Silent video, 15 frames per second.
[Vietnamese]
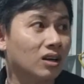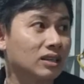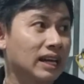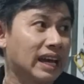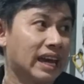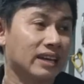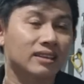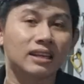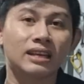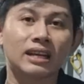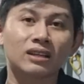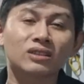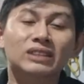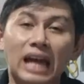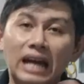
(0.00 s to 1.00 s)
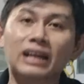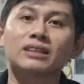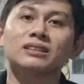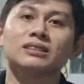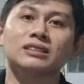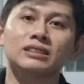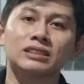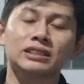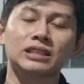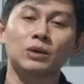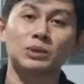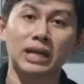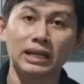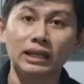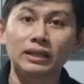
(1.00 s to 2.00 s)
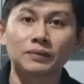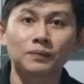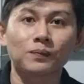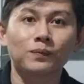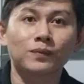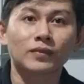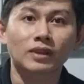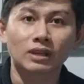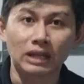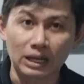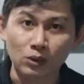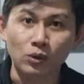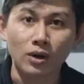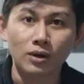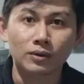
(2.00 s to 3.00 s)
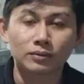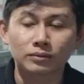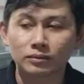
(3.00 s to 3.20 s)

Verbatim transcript: Chẳng hạn gì đang tăng cái đậu trái lên là chỗ đó.